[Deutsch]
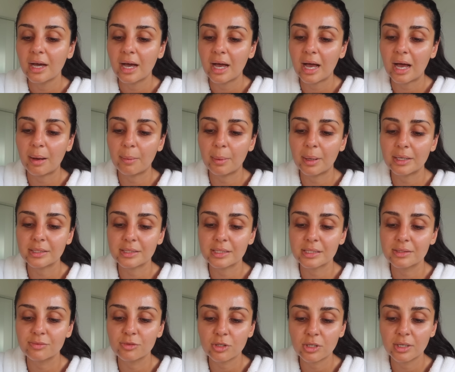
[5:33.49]
Aber es
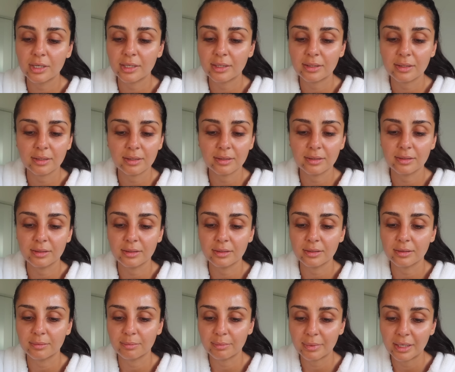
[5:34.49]
ist wirklich
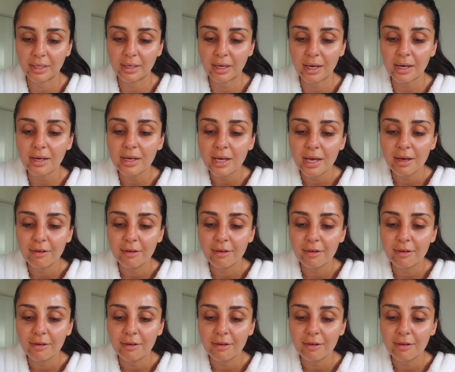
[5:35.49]
äh, mega.